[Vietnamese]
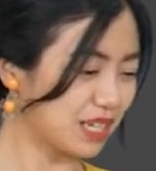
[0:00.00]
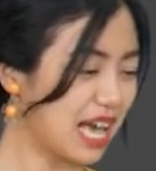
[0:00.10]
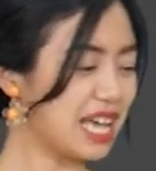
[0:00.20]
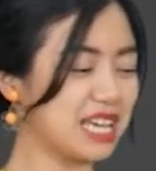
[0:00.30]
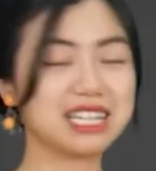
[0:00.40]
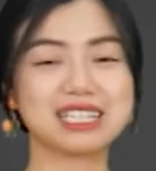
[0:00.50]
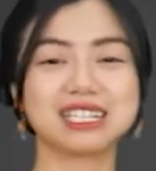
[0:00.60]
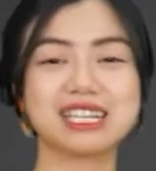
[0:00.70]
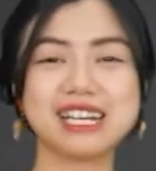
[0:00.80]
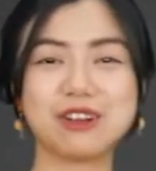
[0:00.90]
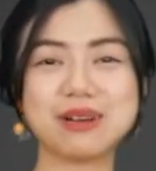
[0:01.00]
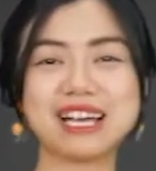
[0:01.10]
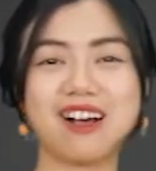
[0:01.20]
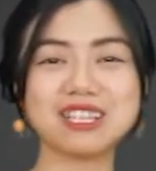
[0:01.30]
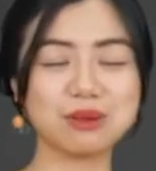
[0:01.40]
đấy
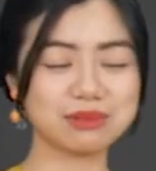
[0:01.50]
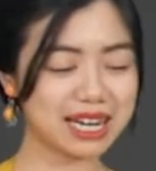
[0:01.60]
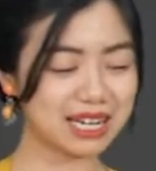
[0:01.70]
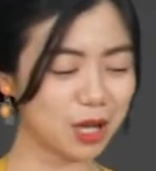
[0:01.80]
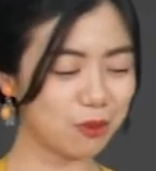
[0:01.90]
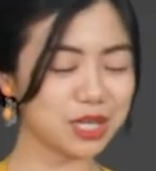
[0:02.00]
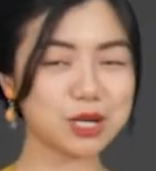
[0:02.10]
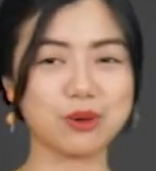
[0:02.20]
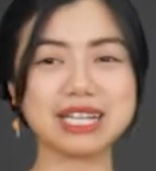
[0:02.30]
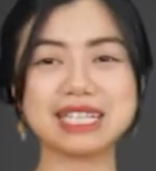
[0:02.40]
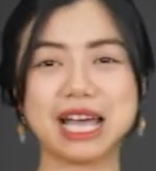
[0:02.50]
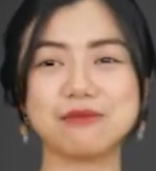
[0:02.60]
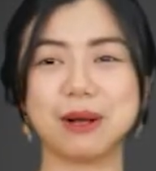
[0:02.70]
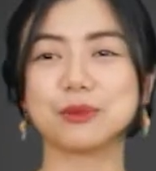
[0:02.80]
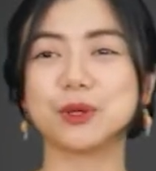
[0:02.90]
có trong tay là thông tin của cái sản
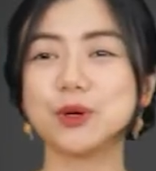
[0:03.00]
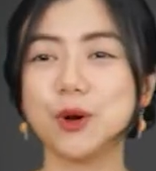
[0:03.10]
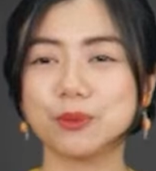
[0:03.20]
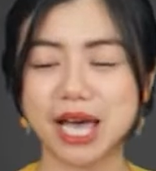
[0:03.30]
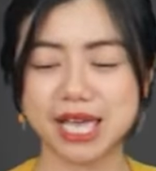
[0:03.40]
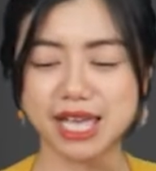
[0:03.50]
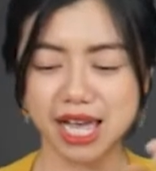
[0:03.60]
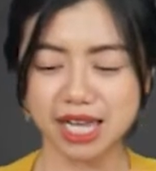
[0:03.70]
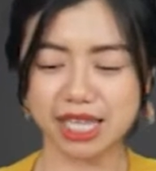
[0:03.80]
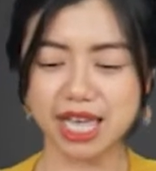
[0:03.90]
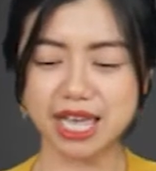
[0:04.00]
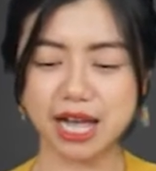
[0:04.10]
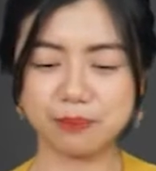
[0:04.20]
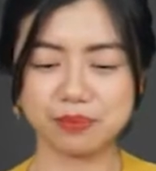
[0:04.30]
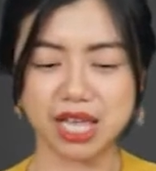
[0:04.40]
phẩm cuối cùng đây thì
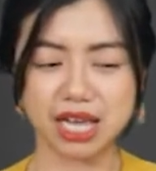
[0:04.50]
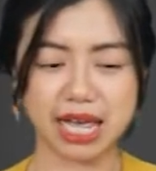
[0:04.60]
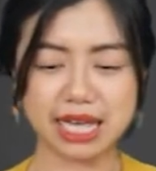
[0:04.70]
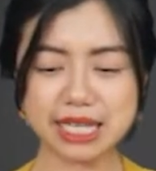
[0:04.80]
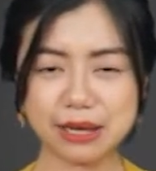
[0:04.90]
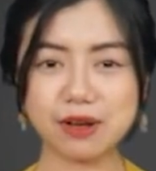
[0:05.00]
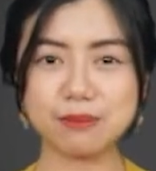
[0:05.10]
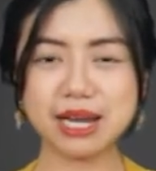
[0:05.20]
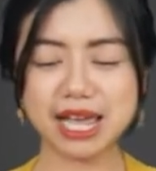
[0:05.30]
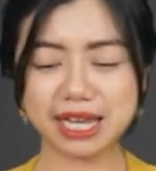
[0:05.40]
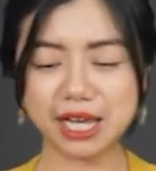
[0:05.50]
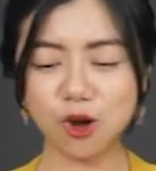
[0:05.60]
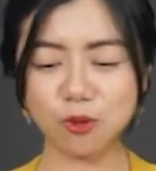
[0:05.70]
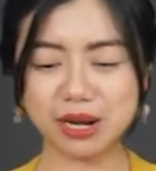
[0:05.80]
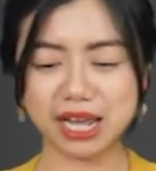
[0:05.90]
à, cái sản phẩm này cái
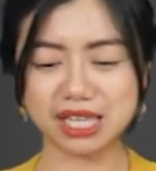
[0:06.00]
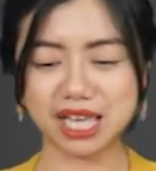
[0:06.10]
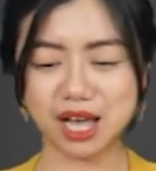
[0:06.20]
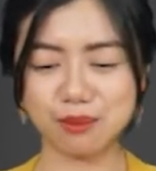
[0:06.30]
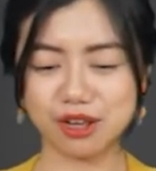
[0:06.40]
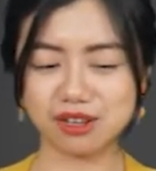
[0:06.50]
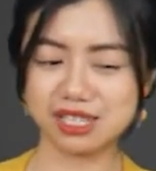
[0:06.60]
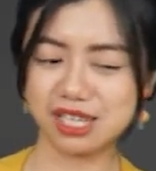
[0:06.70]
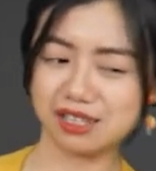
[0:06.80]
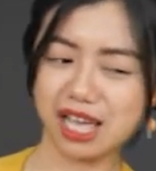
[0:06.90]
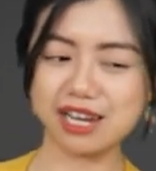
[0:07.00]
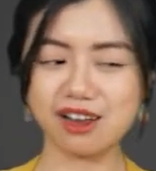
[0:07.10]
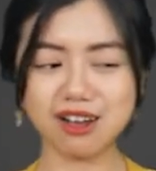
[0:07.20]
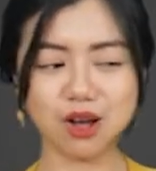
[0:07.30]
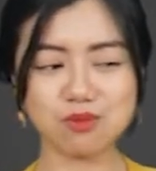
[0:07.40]
hộp này thì à, mọi người nhìn thấy
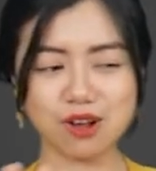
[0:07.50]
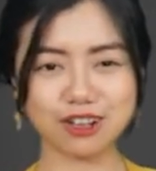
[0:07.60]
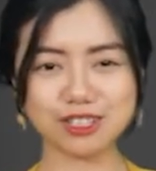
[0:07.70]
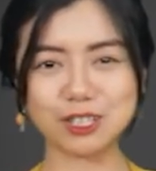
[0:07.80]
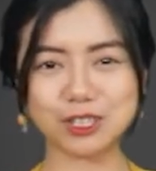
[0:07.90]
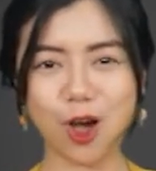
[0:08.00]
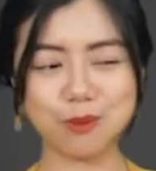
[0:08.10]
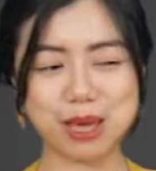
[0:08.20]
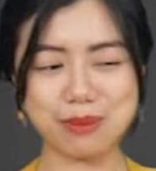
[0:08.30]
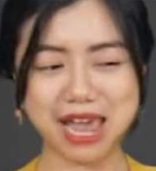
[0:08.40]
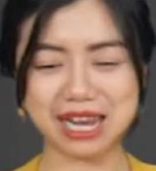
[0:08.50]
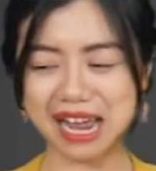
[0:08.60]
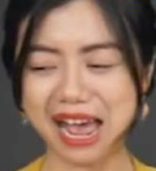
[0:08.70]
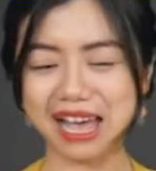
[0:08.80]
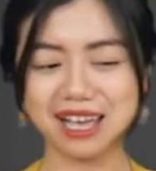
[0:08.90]
nó không có to to bè bè
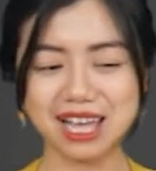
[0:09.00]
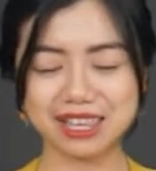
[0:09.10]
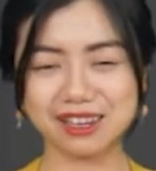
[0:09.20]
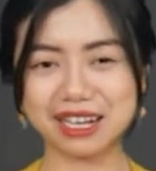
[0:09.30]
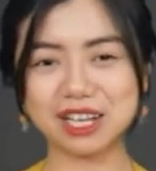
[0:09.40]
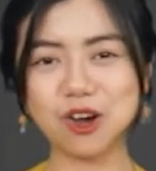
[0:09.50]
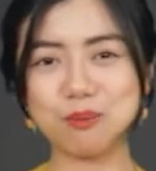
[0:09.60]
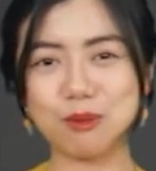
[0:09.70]
ra như là cái hộp